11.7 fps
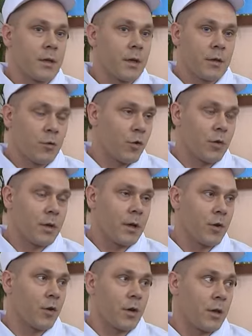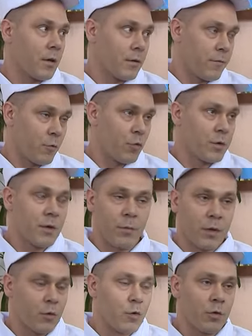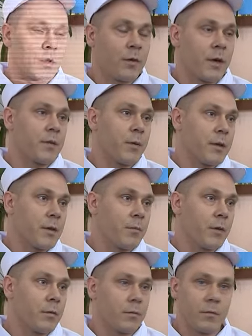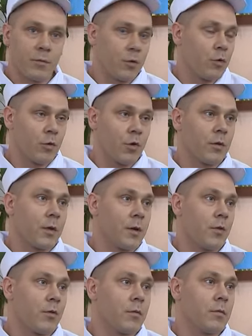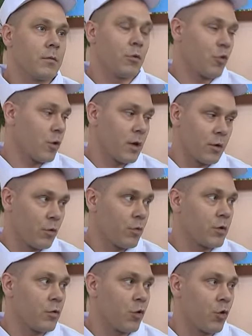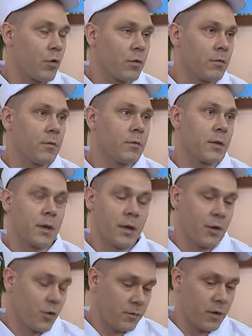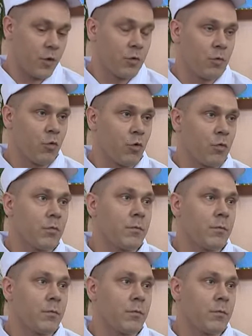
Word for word: Здесь точно так же, когда вкусные подходят, говорят спасибо. Все точно так же. Тоже готовишь с душой, стараешься вложить душу.